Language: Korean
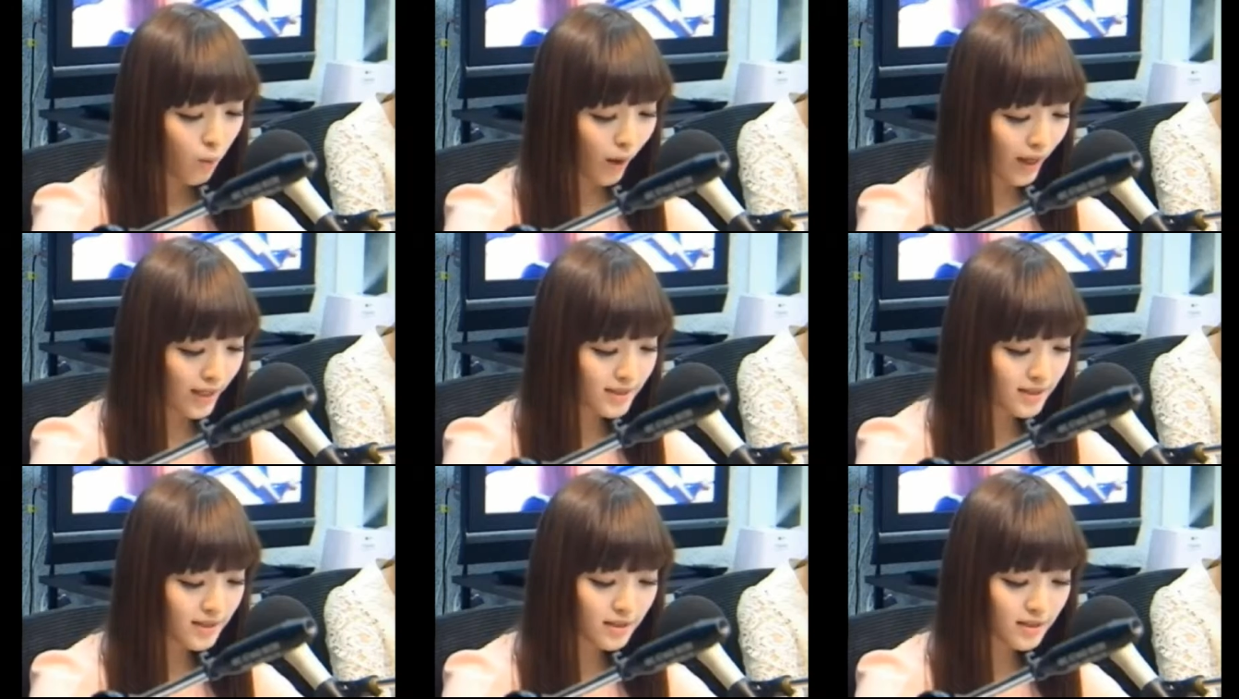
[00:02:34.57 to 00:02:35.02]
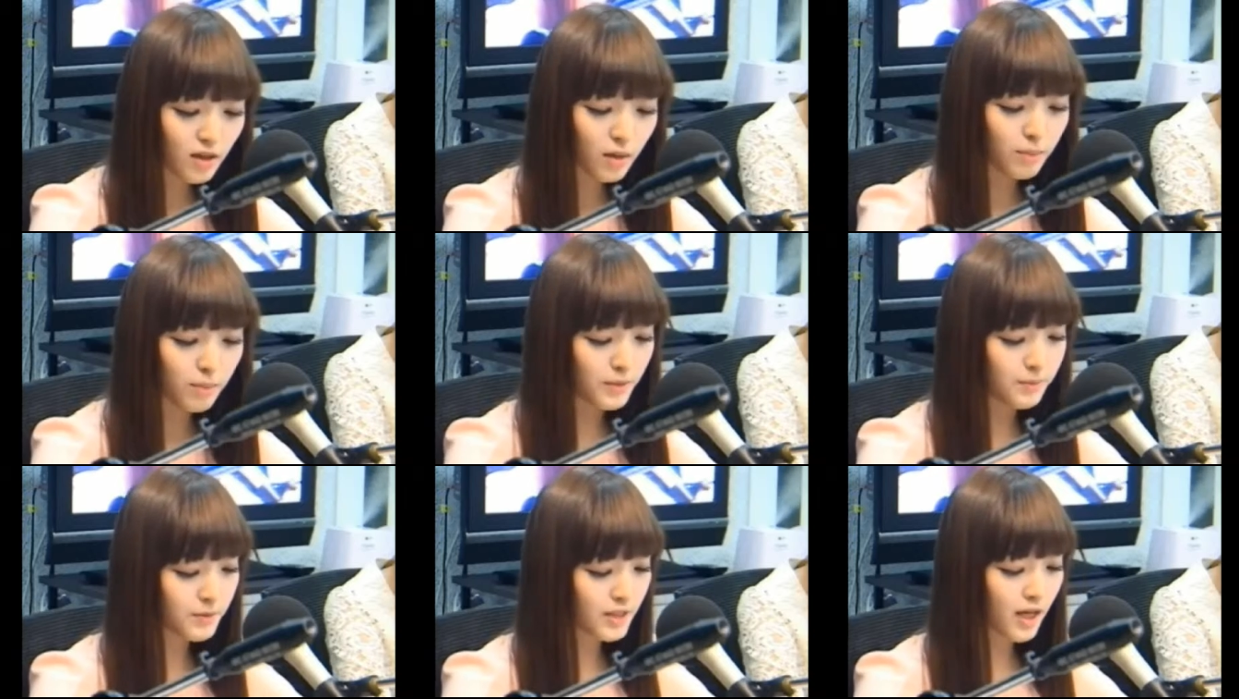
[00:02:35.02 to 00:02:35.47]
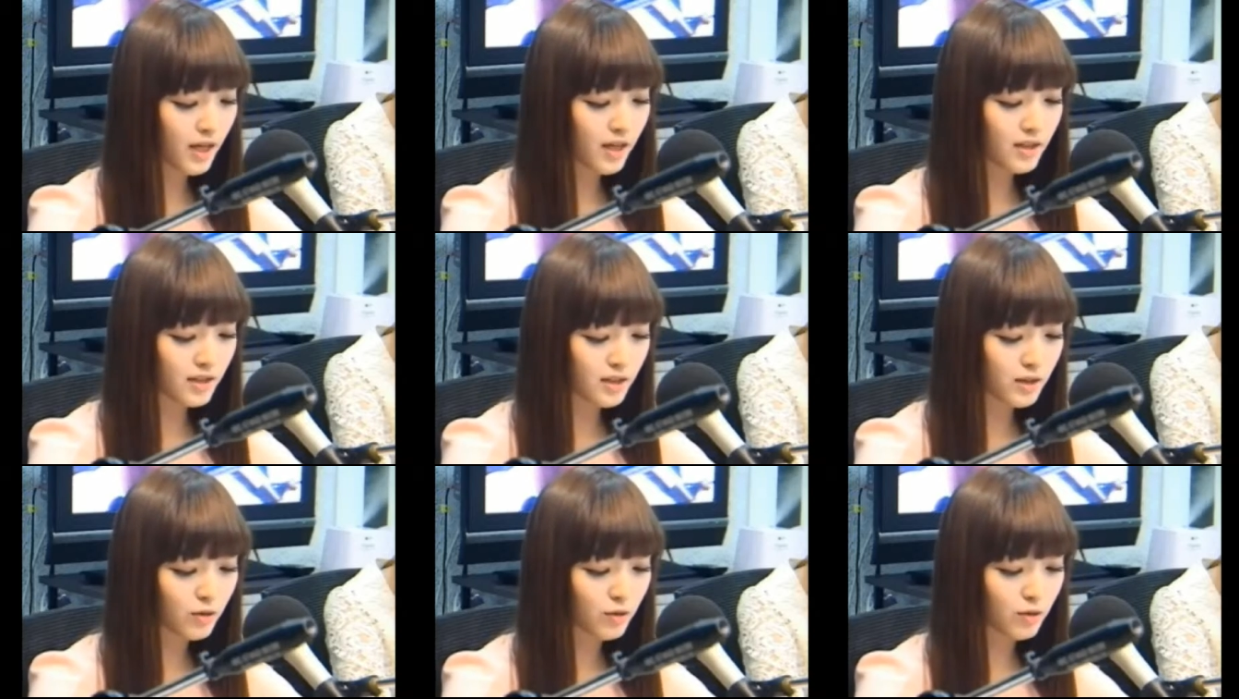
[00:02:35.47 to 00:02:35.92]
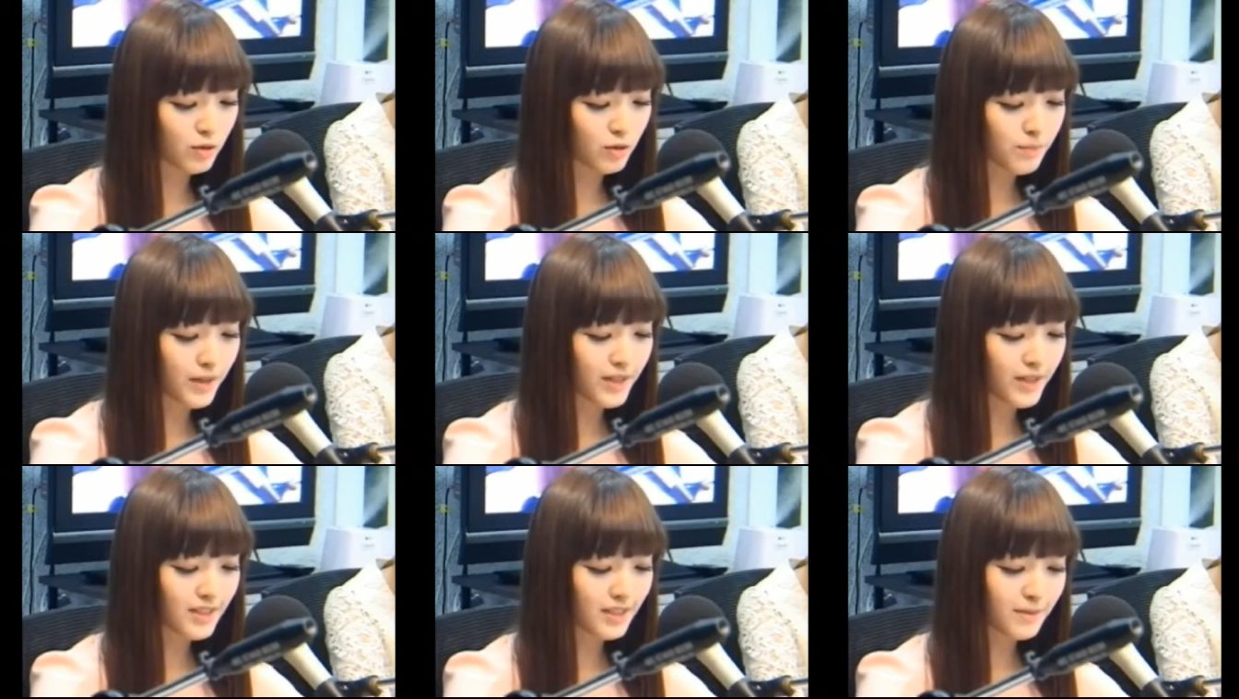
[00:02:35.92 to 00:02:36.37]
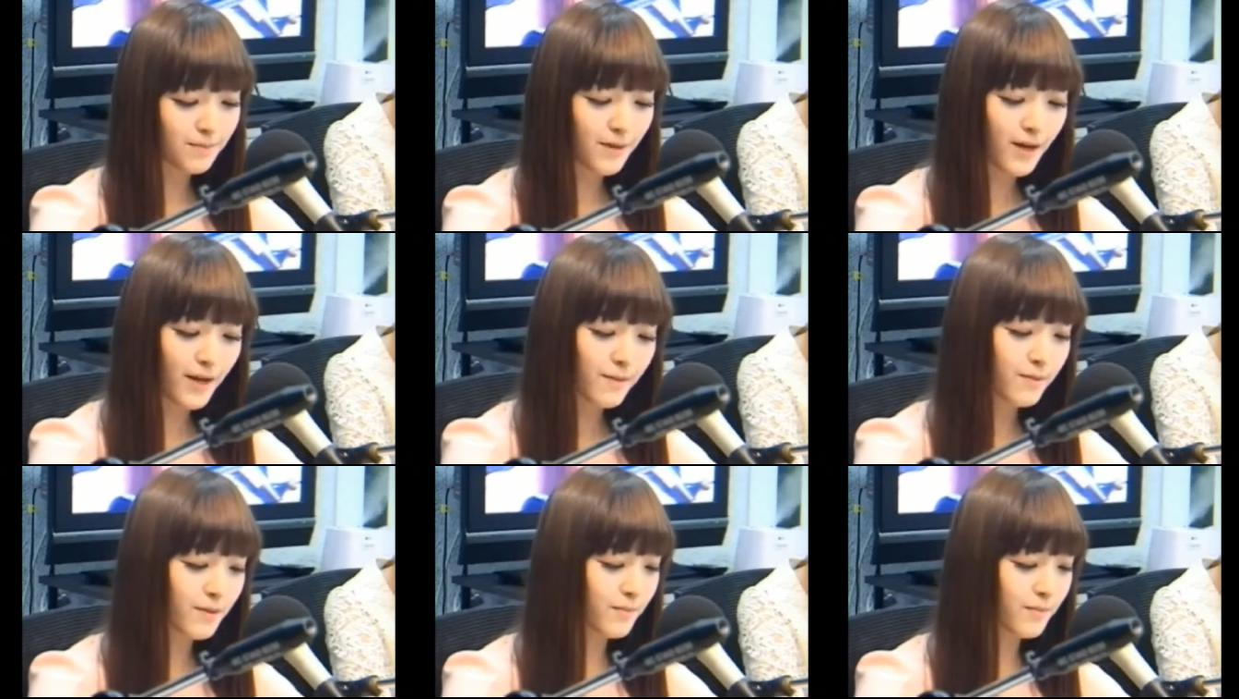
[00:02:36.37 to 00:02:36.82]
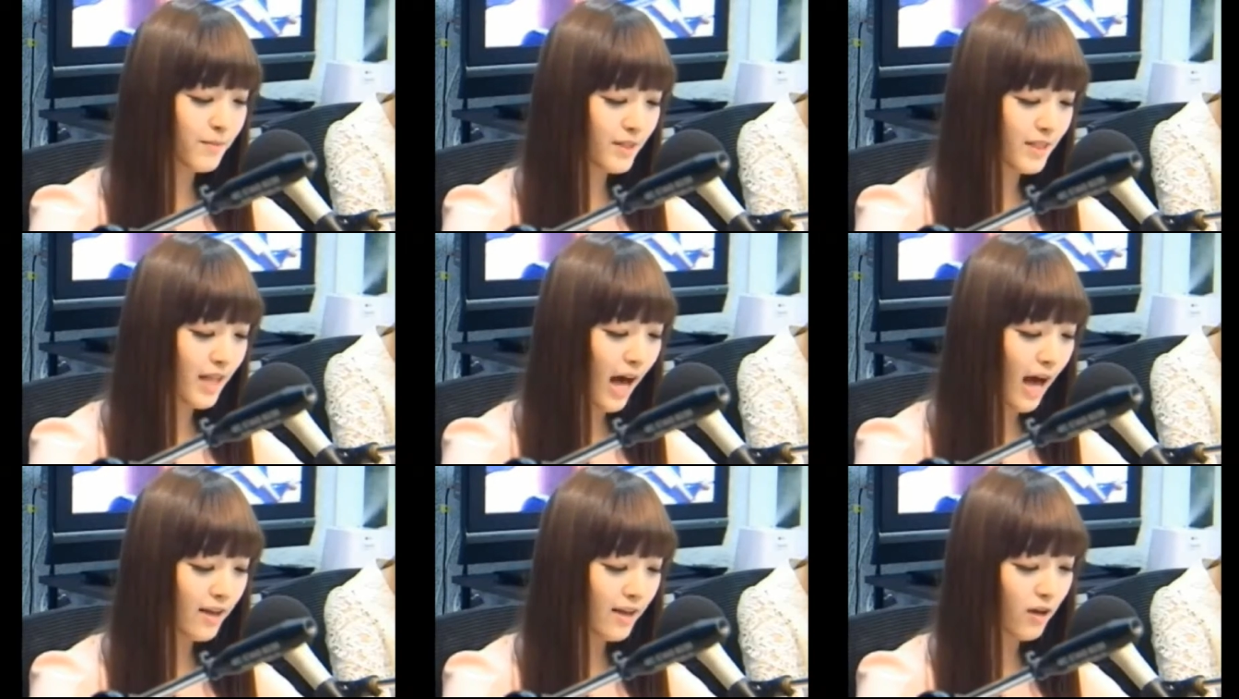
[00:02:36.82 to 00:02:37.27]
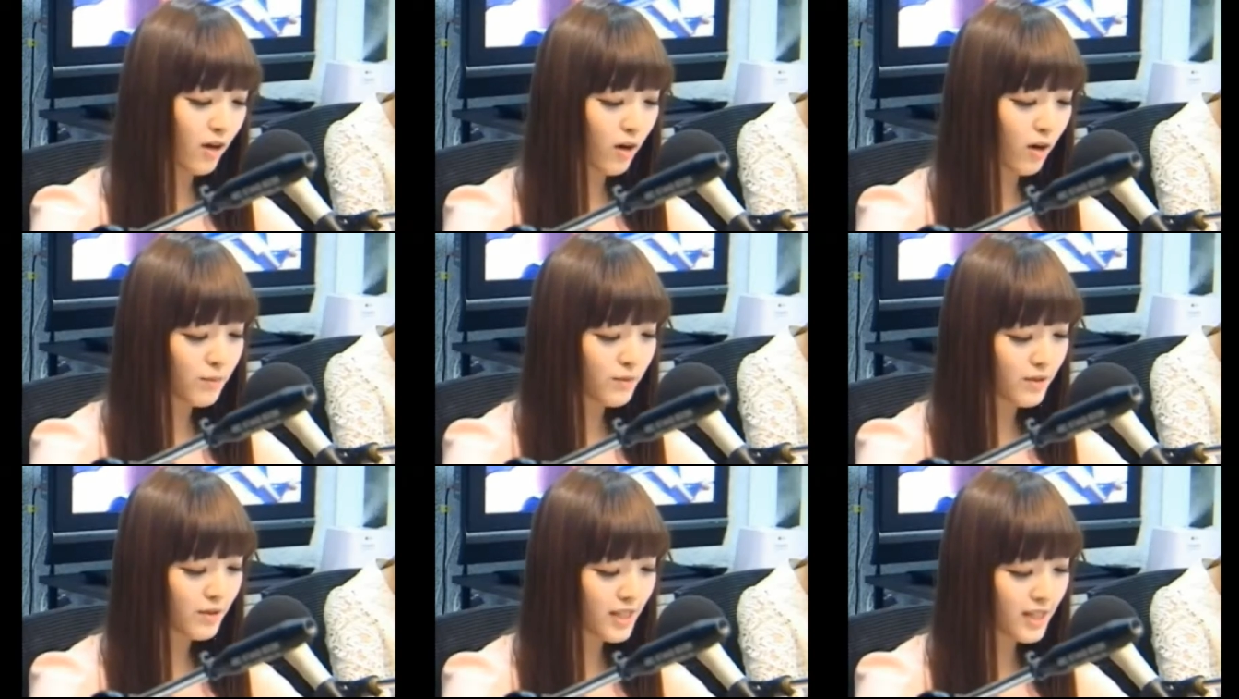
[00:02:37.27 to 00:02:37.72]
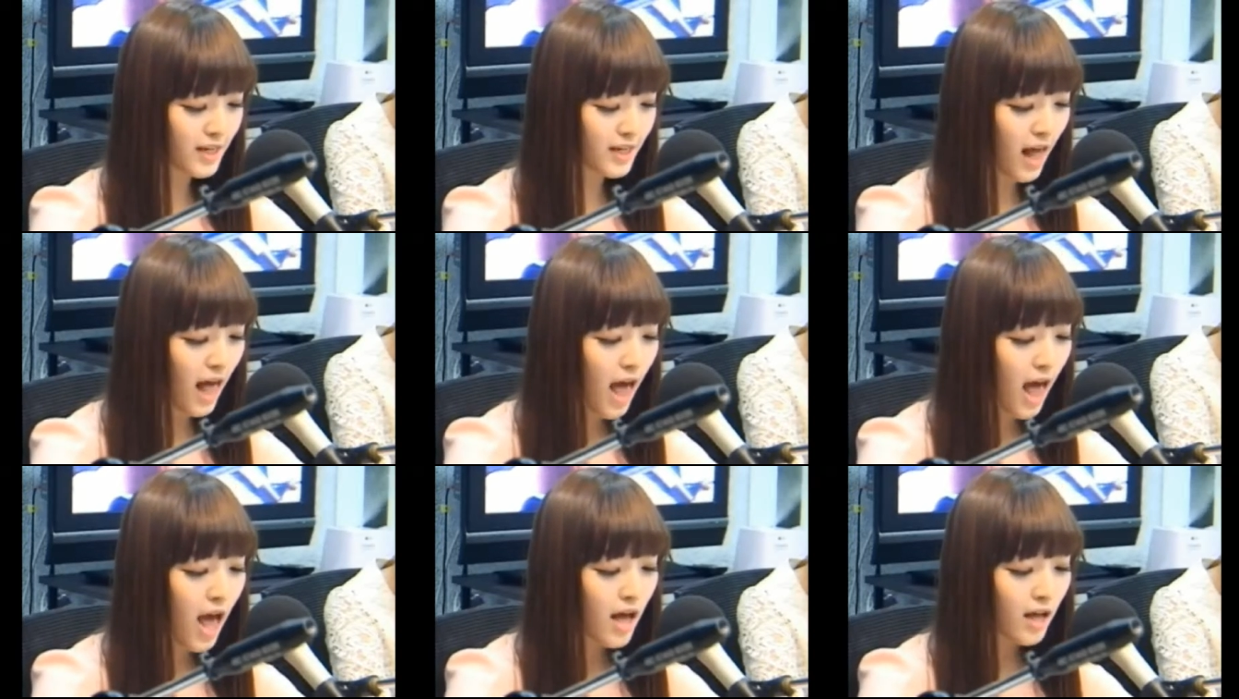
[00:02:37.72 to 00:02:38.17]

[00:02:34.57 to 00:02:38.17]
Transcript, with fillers: 완전 밉상인 친구 베스트 5입니다 여러분들